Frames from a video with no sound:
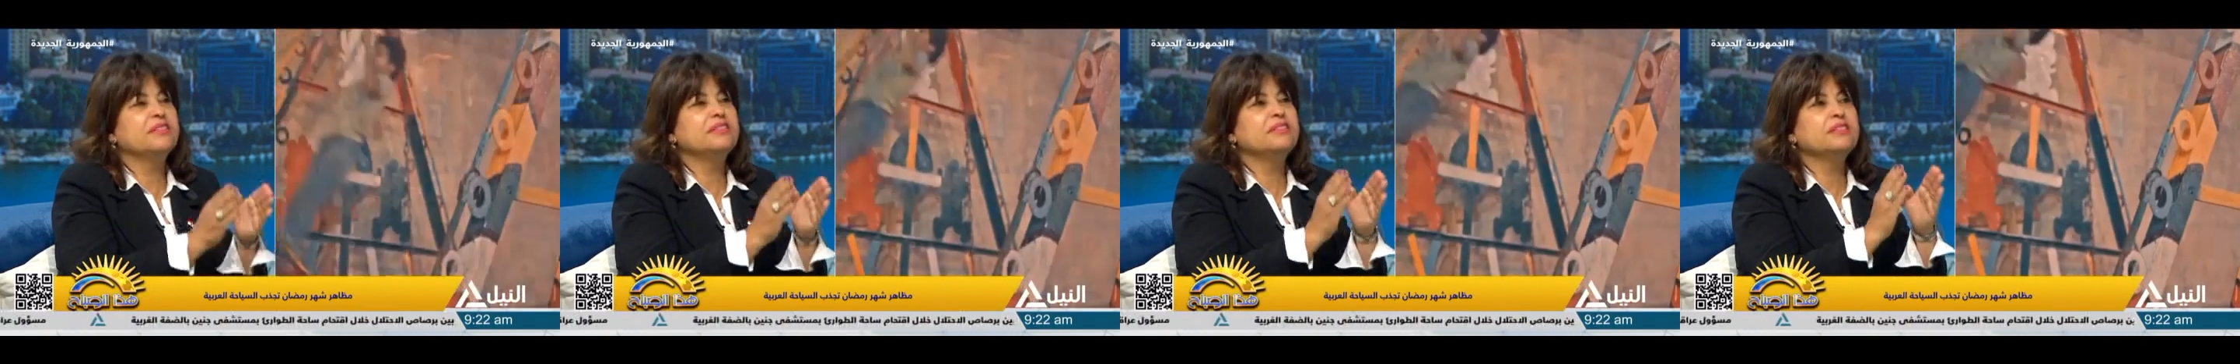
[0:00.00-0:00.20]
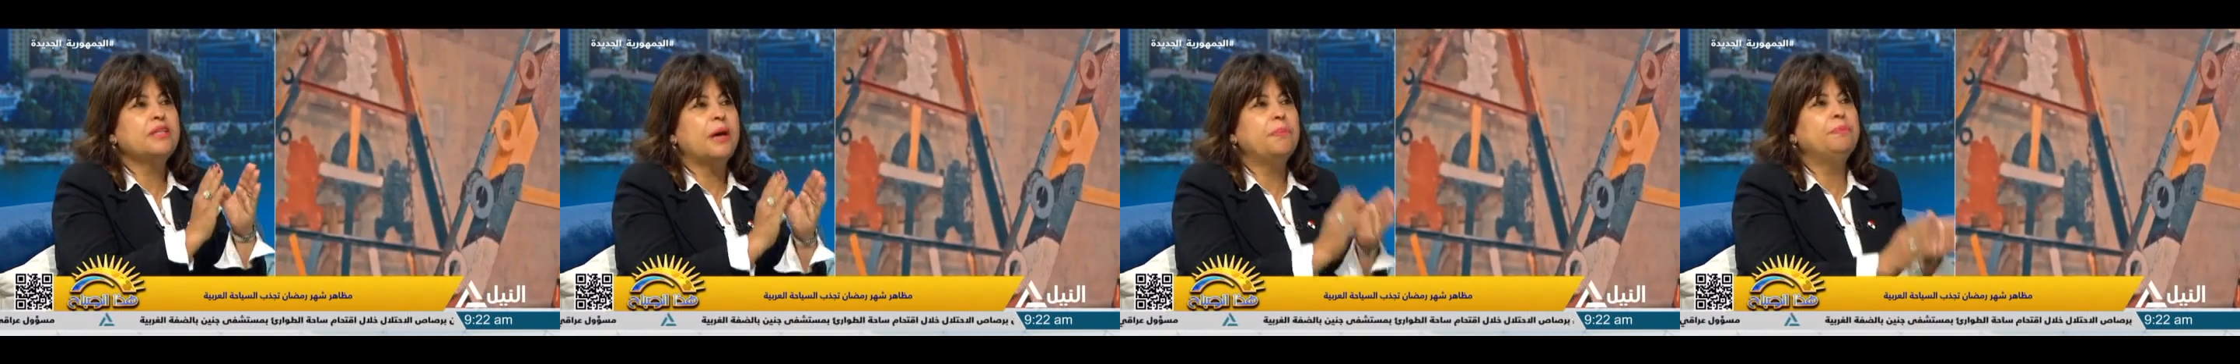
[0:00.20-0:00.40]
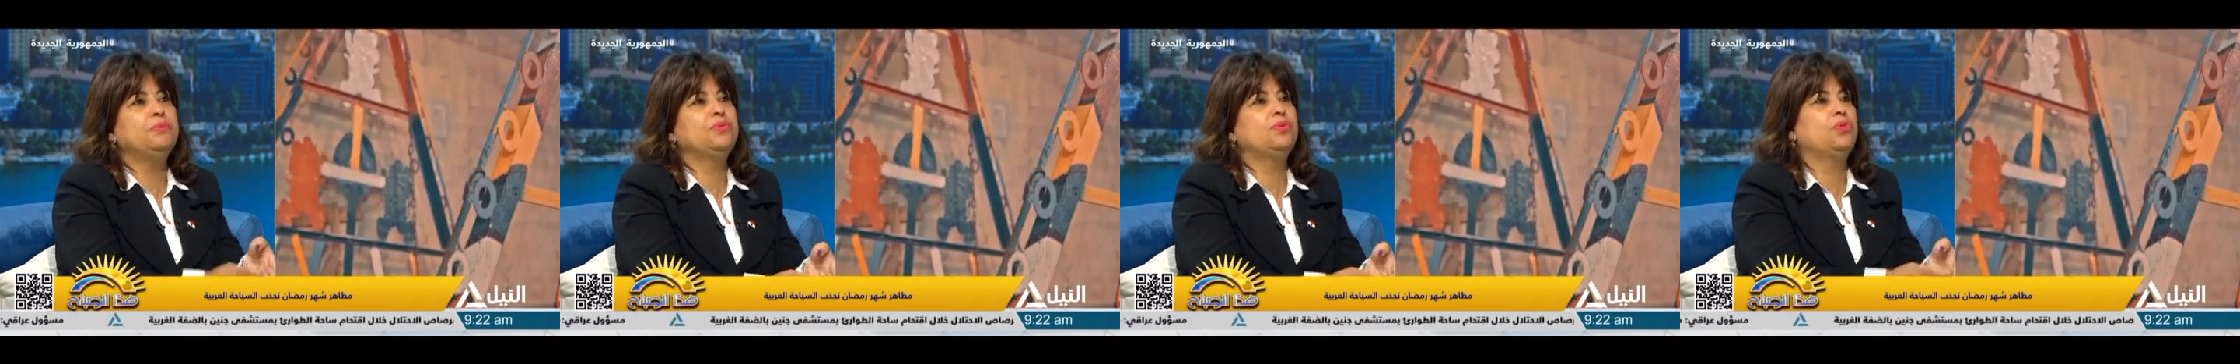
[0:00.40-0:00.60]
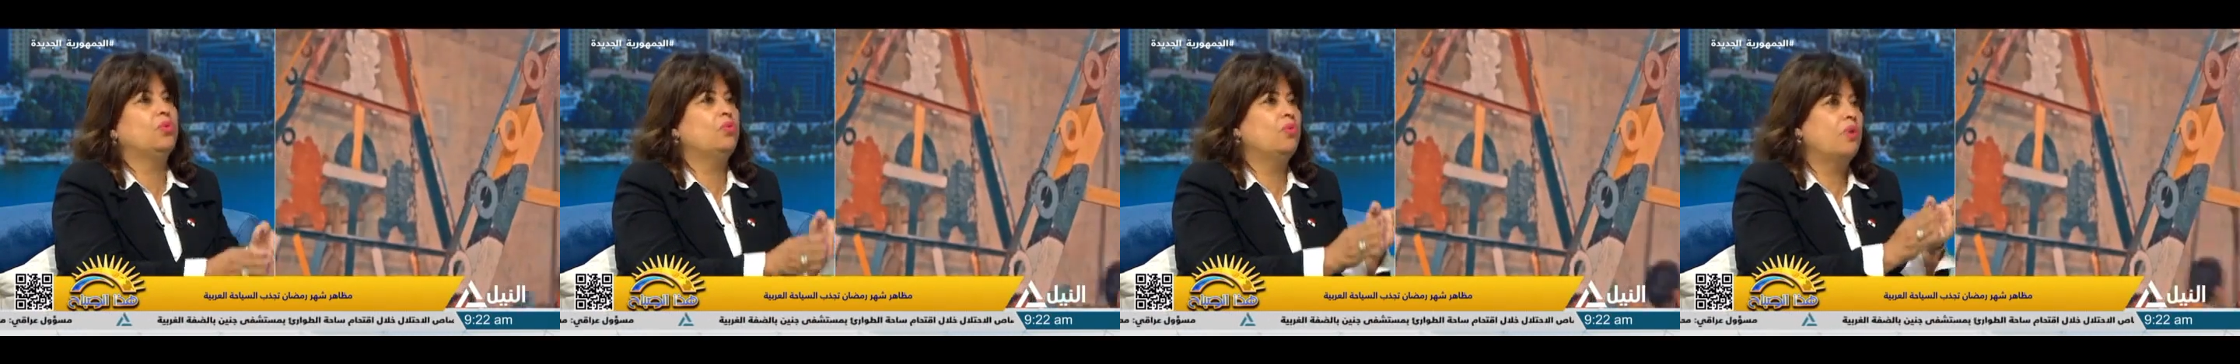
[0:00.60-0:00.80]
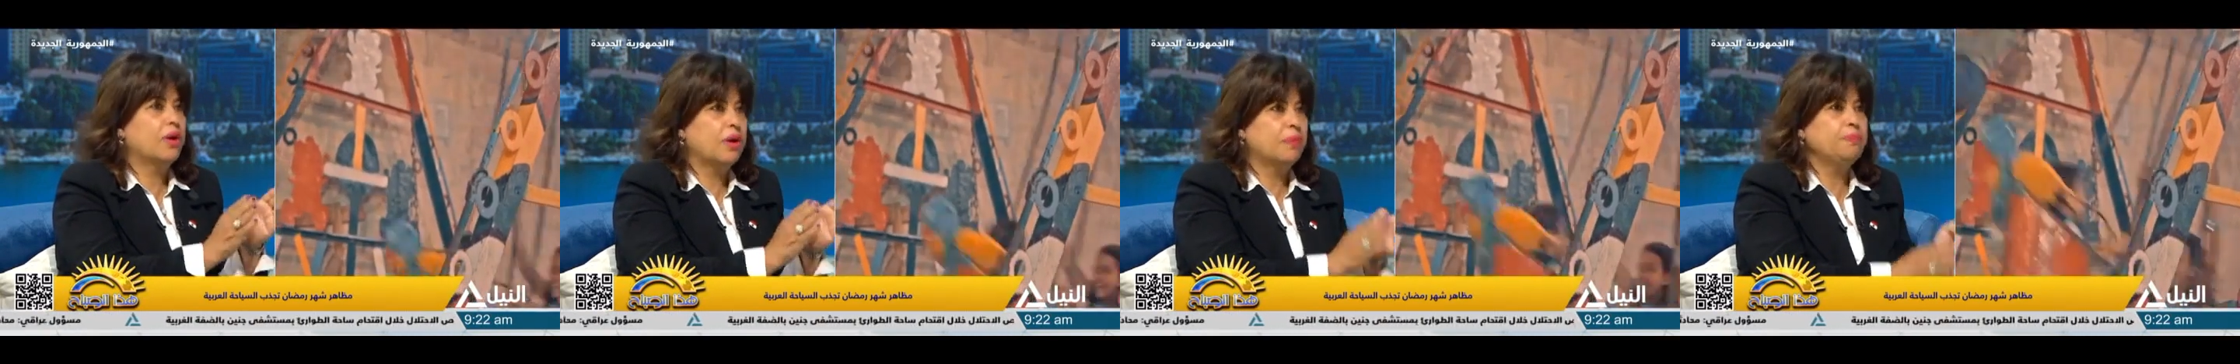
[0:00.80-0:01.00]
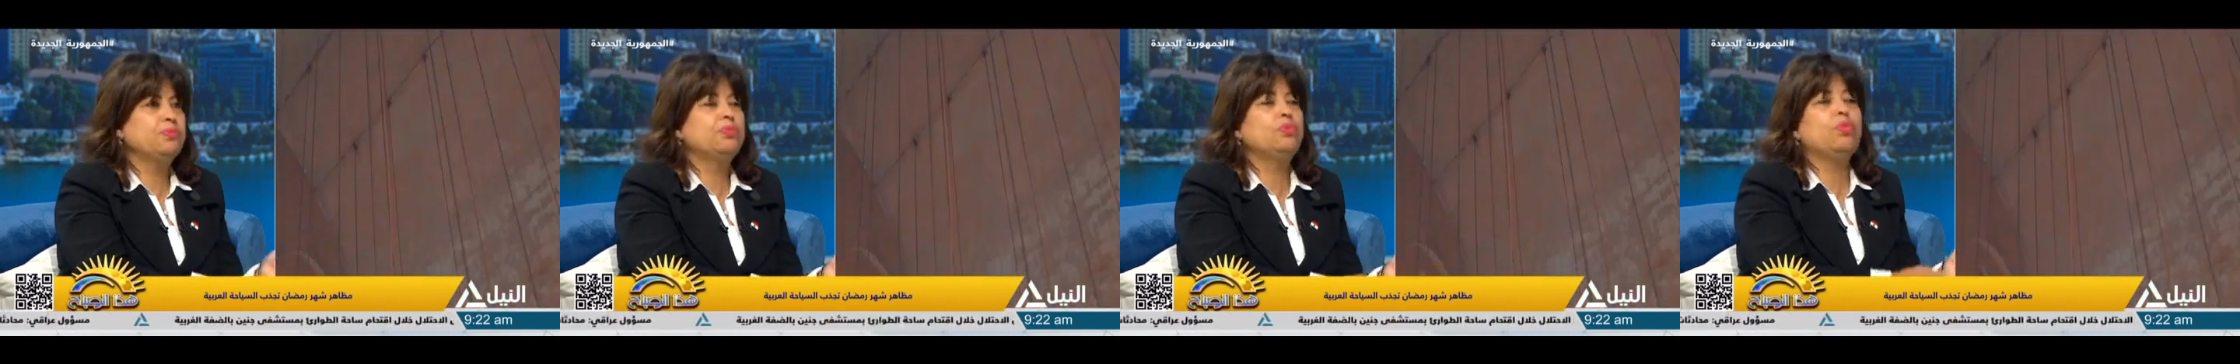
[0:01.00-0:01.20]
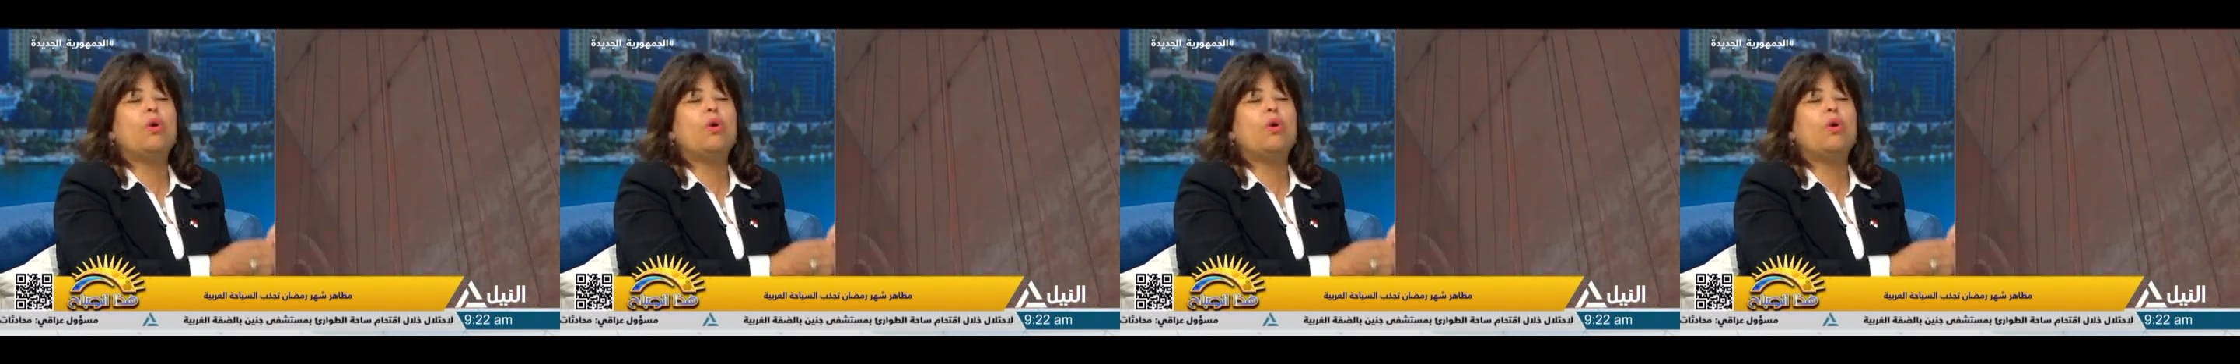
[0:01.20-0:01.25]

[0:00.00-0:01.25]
ضبط وربط